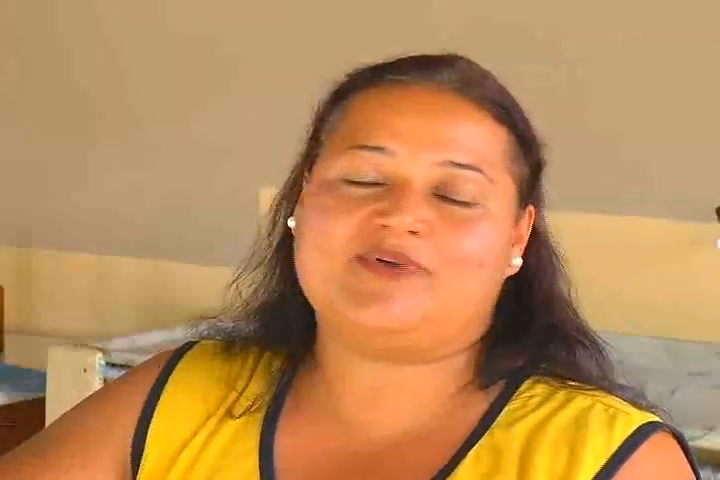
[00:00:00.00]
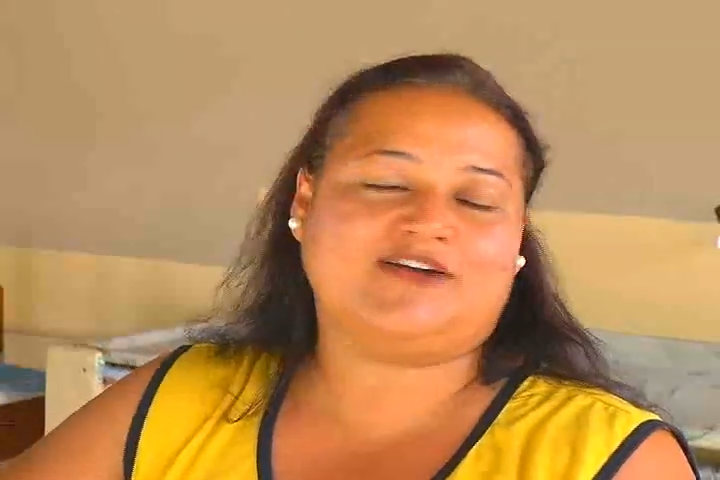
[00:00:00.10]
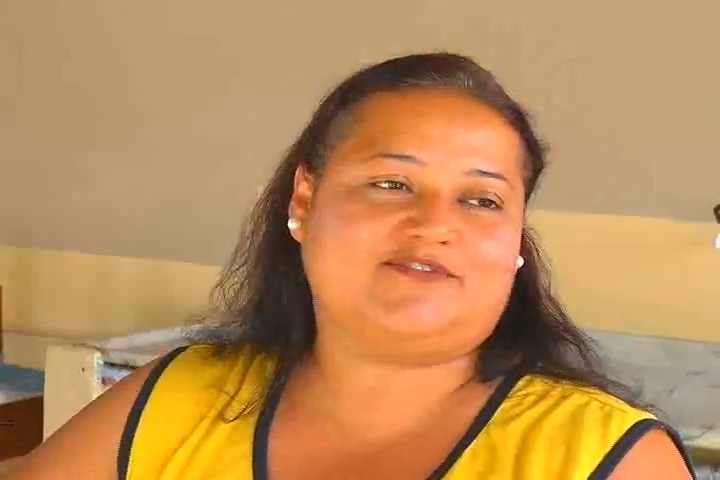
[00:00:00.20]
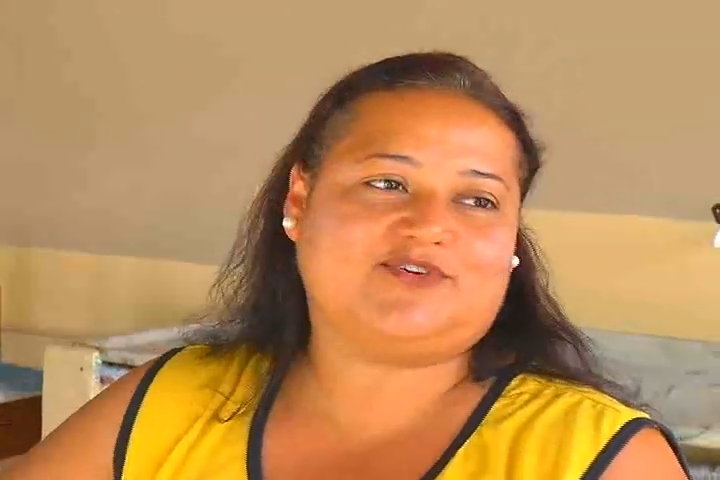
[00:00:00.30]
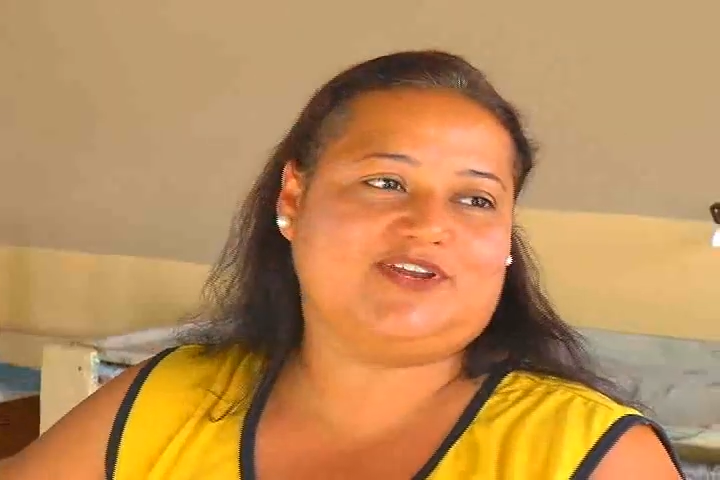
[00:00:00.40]

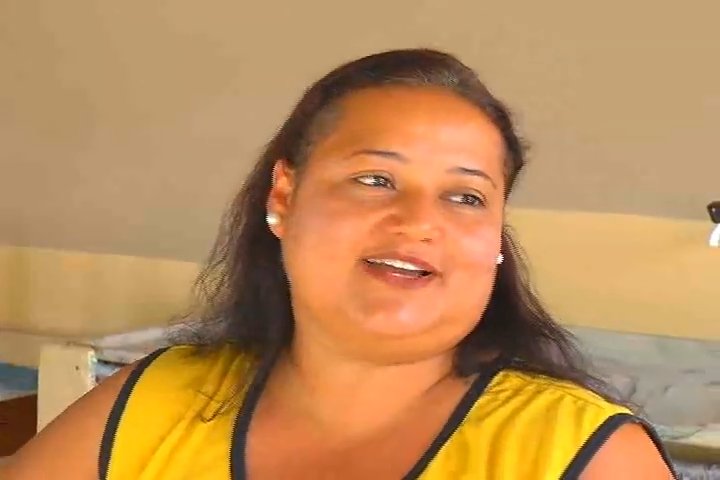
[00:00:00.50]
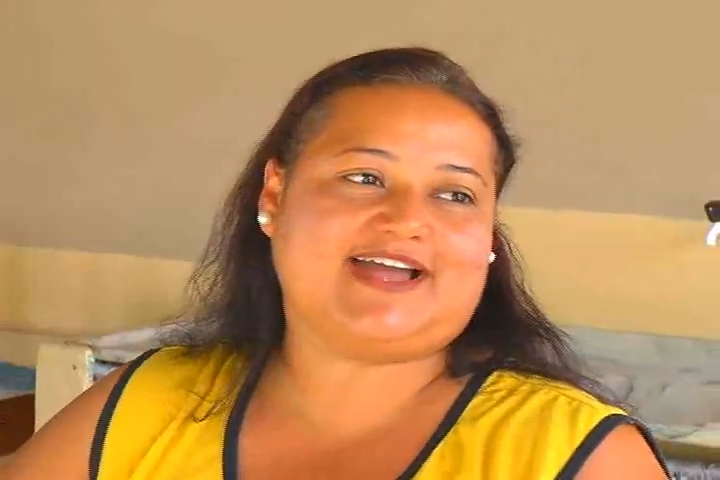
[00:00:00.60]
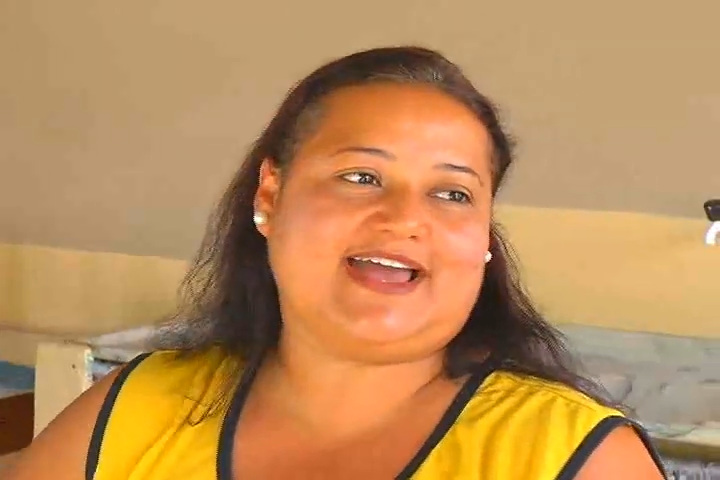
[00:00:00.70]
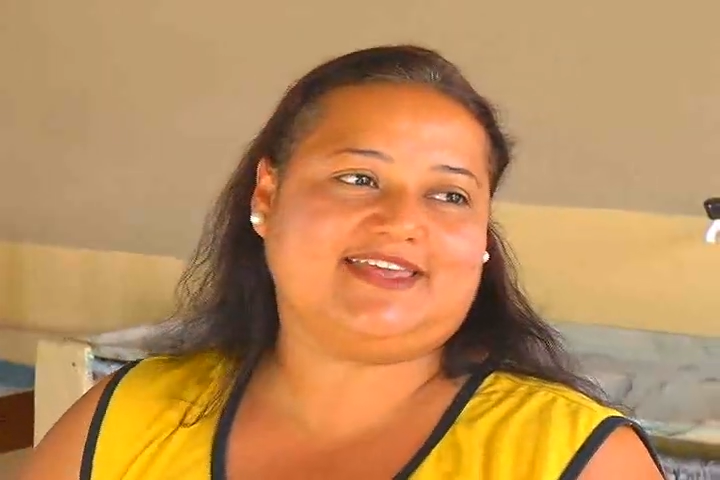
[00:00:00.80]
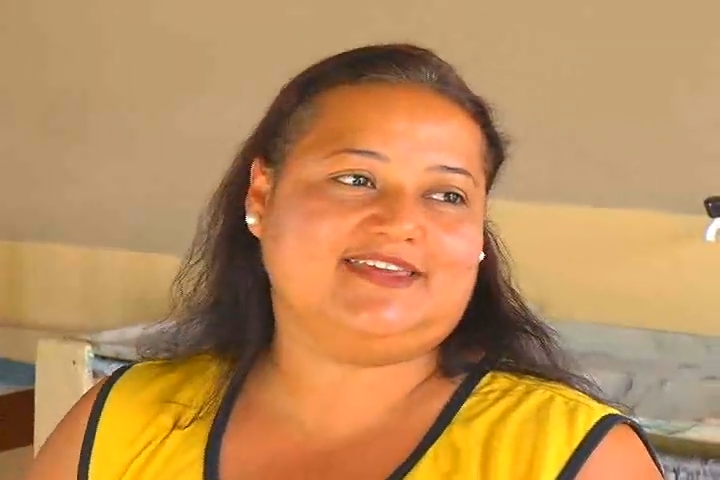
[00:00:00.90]
uma folha
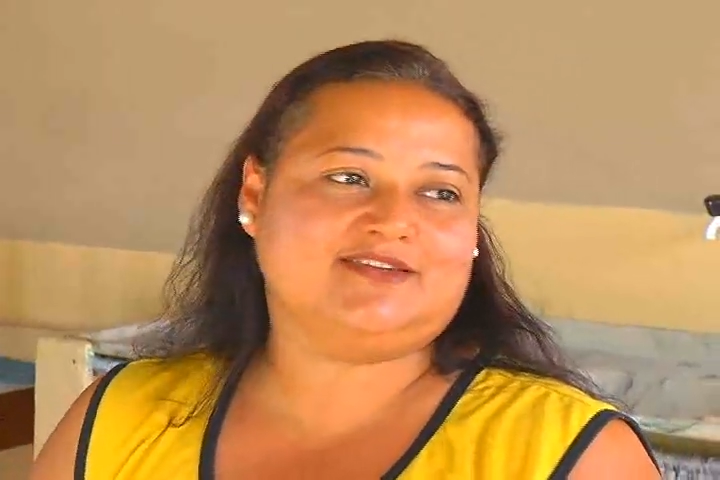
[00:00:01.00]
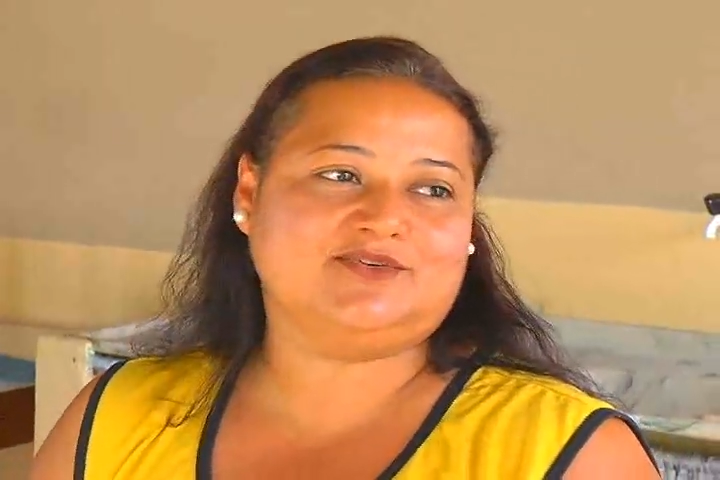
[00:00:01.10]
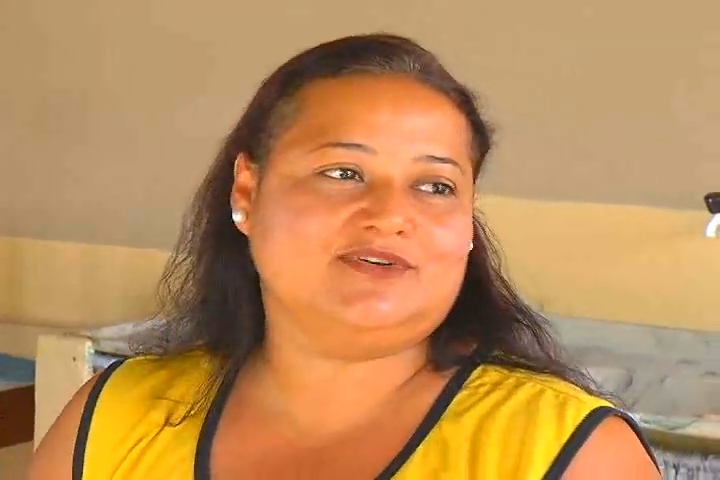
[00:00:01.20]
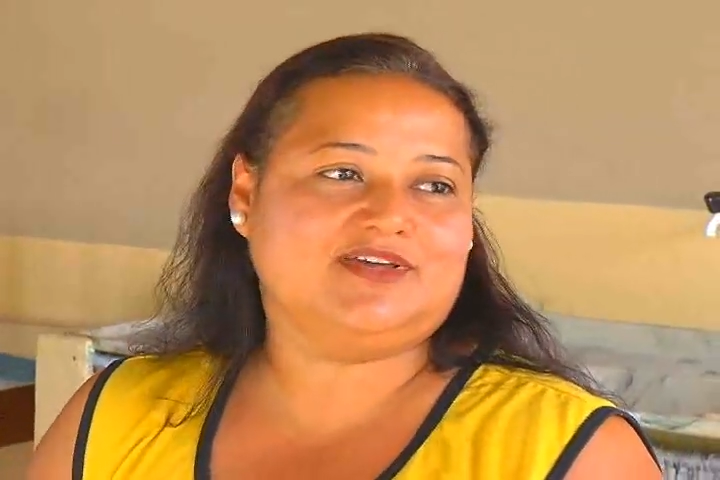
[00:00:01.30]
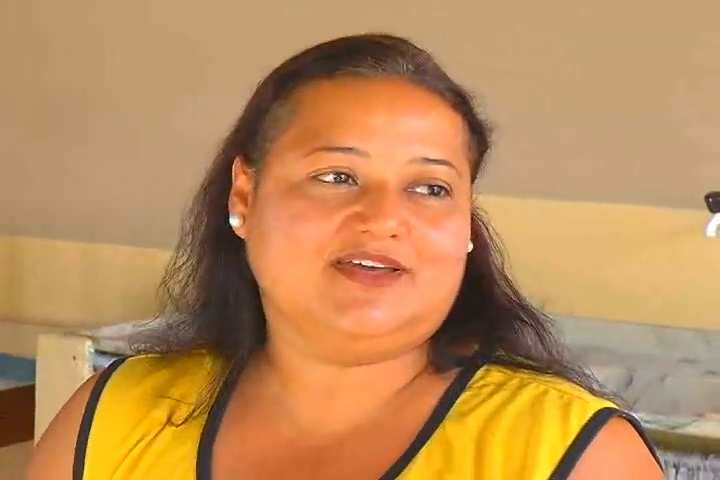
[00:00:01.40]
caindo,
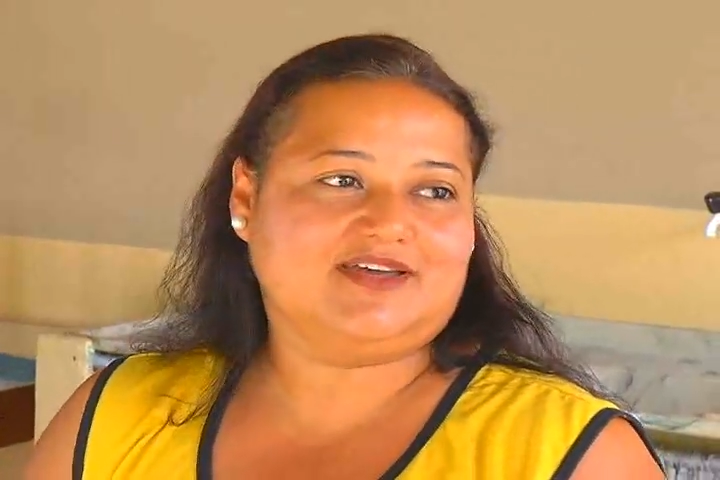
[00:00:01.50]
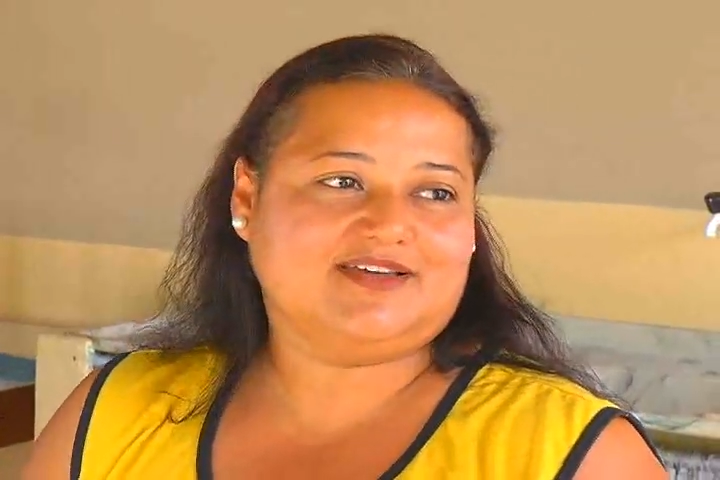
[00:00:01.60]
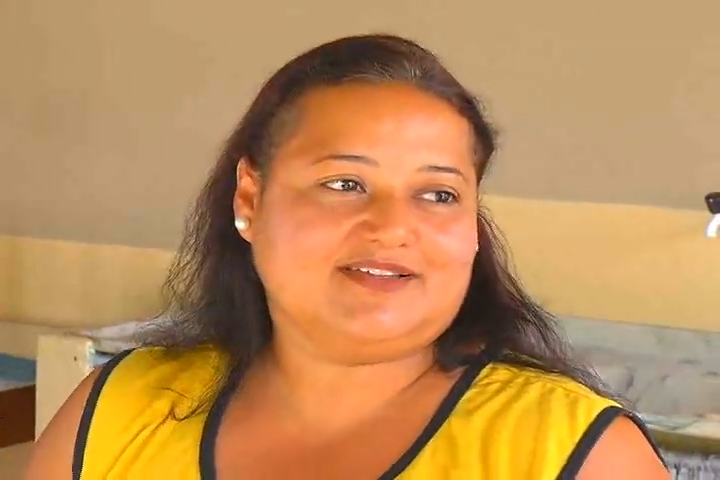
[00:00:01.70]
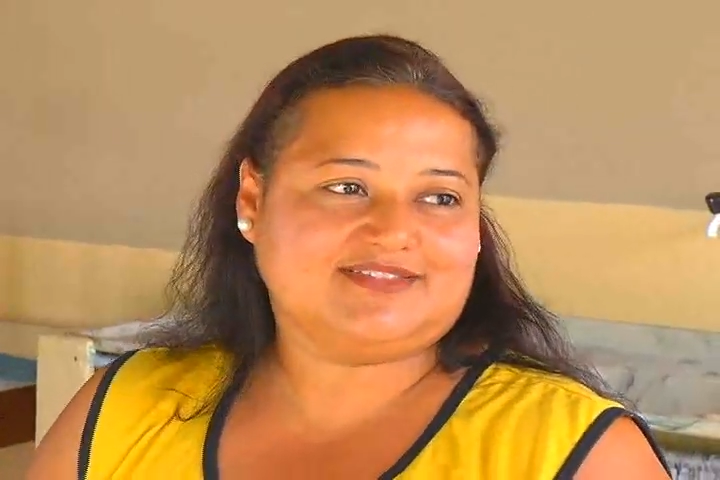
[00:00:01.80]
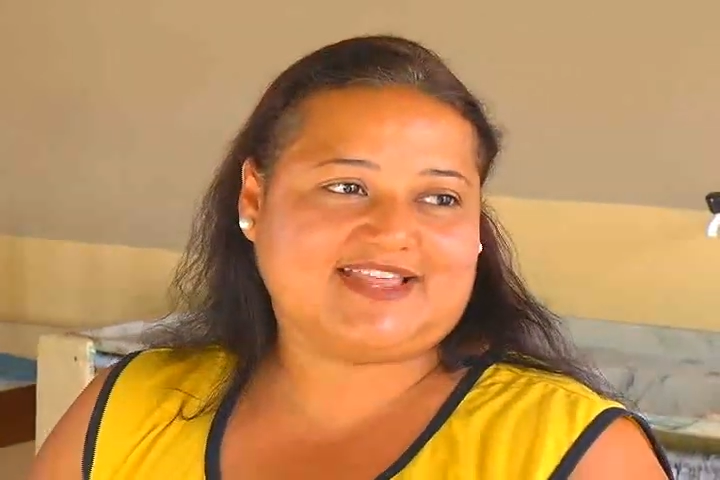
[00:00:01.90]

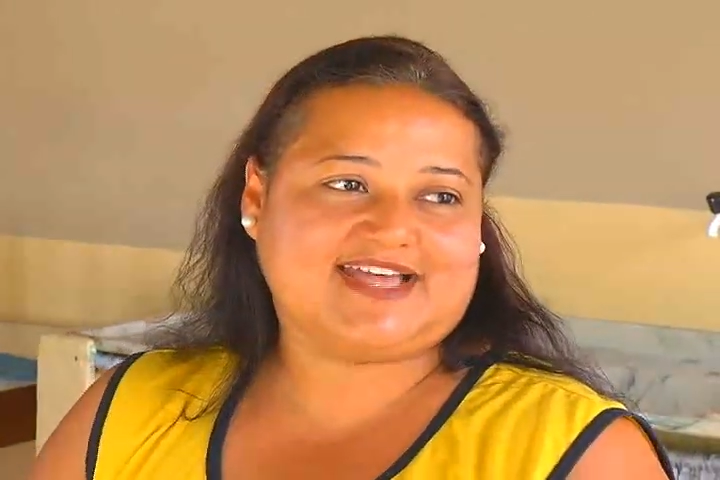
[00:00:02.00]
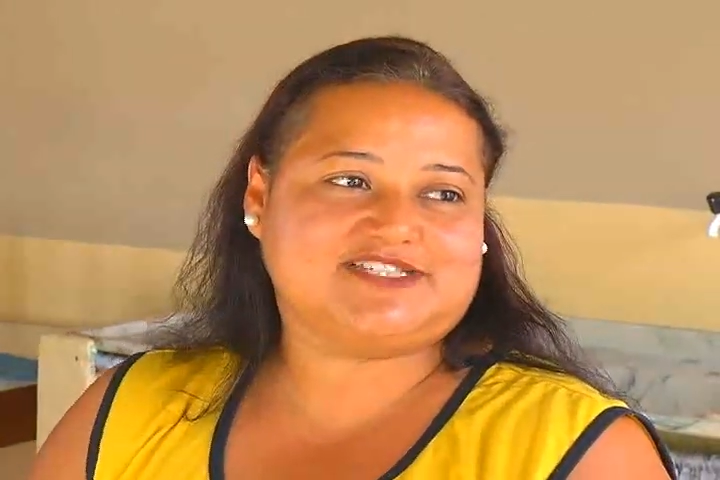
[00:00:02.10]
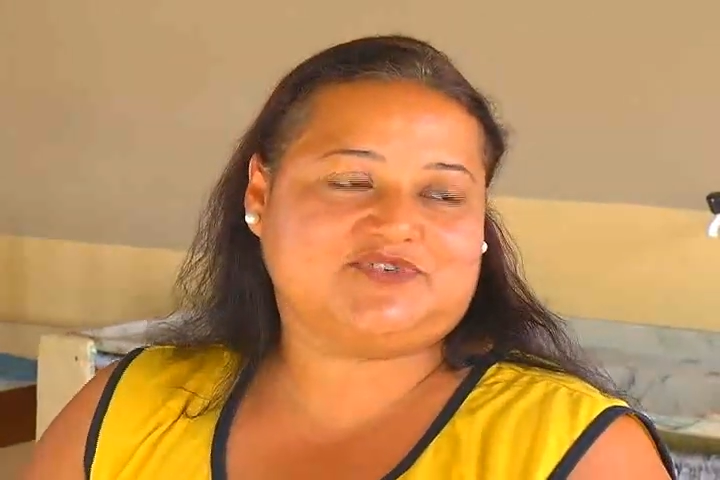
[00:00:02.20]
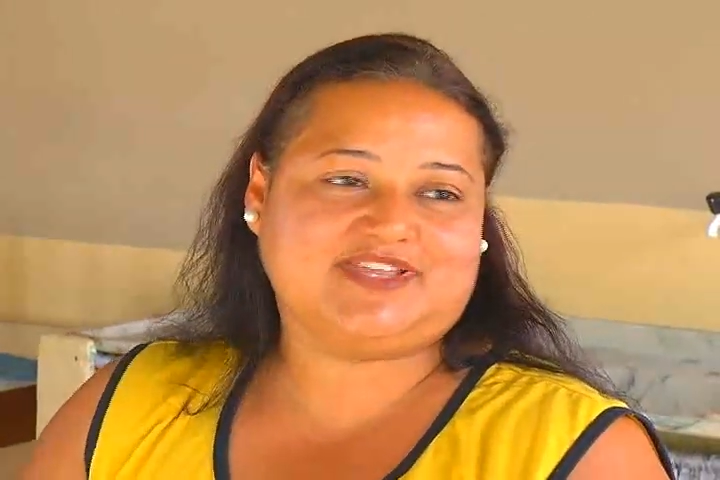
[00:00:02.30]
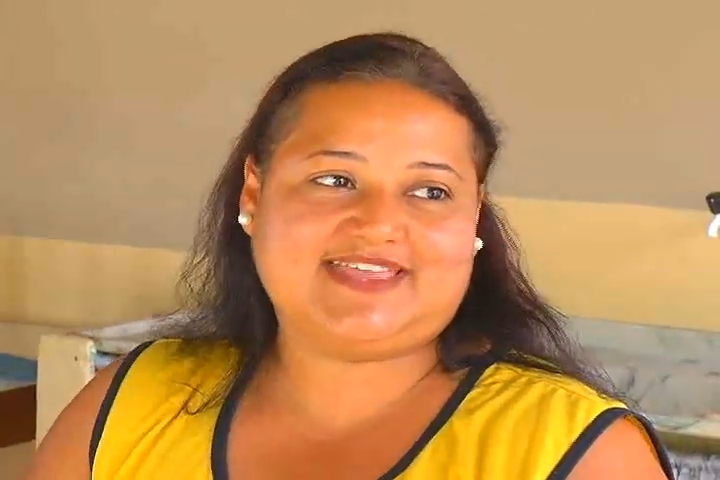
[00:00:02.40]

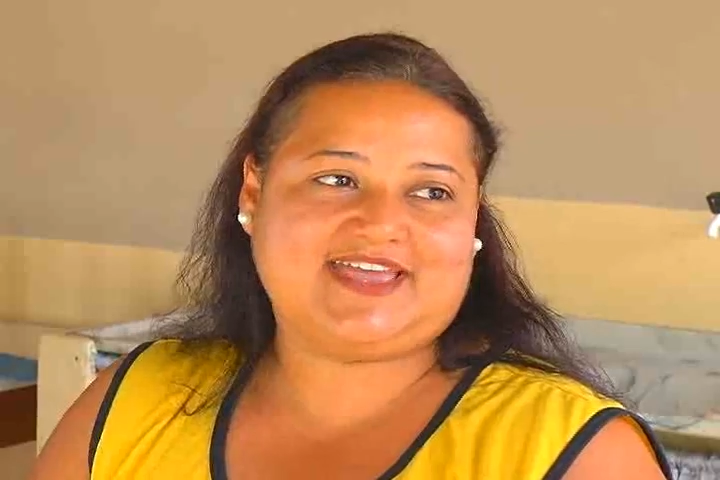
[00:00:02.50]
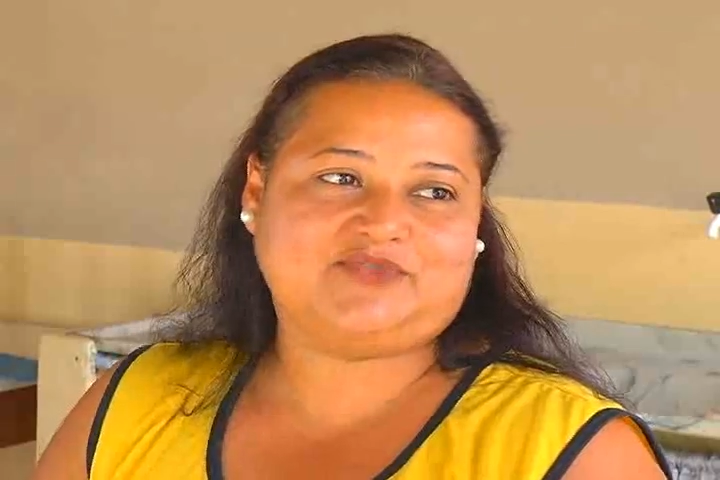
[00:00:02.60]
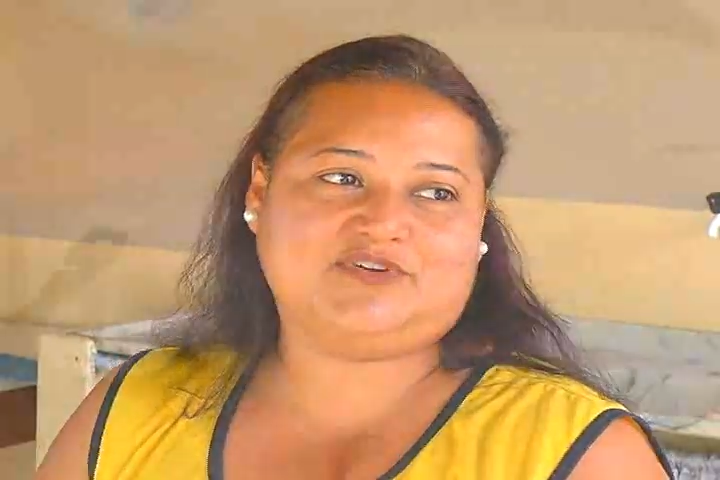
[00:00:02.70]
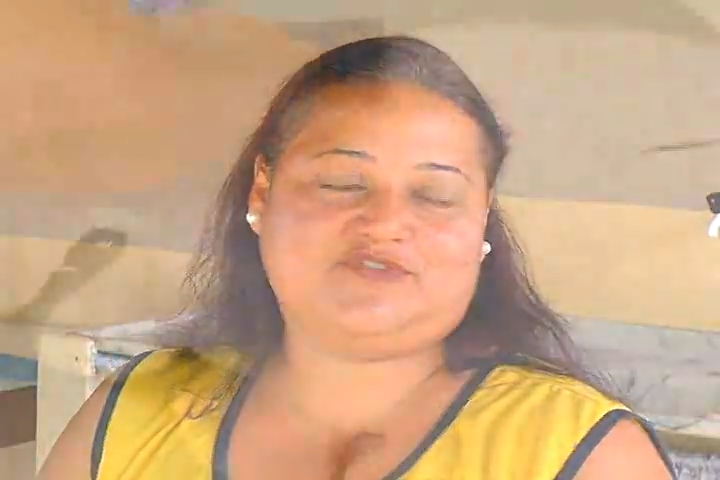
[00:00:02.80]
nasce uma ideia de uma